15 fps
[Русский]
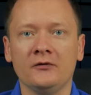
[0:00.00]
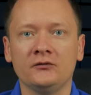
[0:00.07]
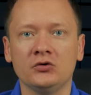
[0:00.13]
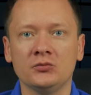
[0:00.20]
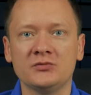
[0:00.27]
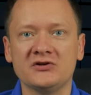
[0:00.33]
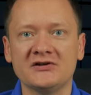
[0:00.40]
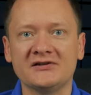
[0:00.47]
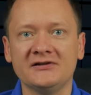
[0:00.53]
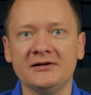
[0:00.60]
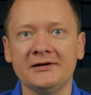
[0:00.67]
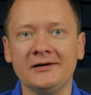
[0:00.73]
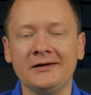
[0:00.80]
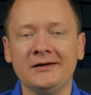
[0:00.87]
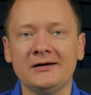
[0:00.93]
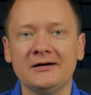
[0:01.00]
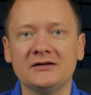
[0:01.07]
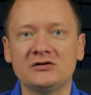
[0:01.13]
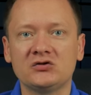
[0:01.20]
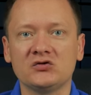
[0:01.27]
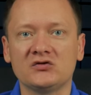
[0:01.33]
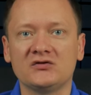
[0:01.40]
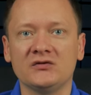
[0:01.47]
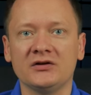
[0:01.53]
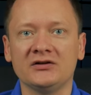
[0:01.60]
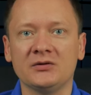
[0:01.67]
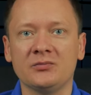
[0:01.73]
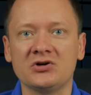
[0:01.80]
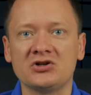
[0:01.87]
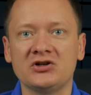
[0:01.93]
в том числе отсутствие
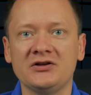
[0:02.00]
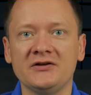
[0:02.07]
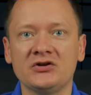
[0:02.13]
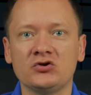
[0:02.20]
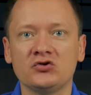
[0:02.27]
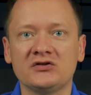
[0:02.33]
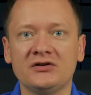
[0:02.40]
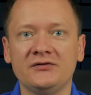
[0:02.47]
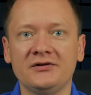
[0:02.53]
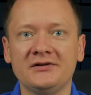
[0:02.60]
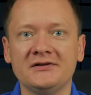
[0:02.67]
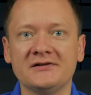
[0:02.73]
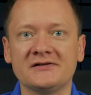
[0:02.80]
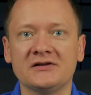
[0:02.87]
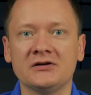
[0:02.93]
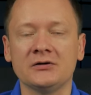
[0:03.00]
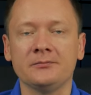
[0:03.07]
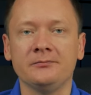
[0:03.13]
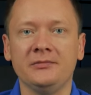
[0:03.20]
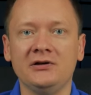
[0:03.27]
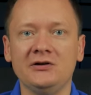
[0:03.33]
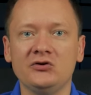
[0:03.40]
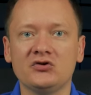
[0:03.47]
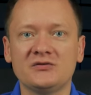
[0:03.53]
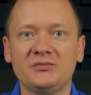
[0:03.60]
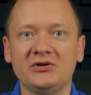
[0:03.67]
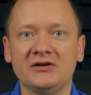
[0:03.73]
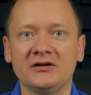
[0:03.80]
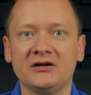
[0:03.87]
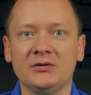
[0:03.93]
отображения жесткого диска или
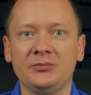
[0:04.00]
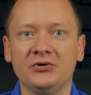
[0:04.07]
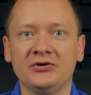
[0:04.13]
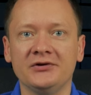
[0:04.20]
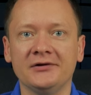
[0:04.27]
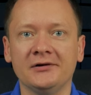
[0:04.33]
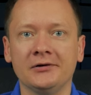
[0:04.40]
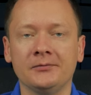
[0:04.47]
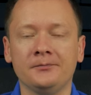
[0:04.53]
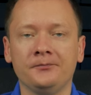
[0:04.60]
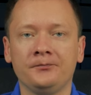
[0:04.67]
USB накопителя.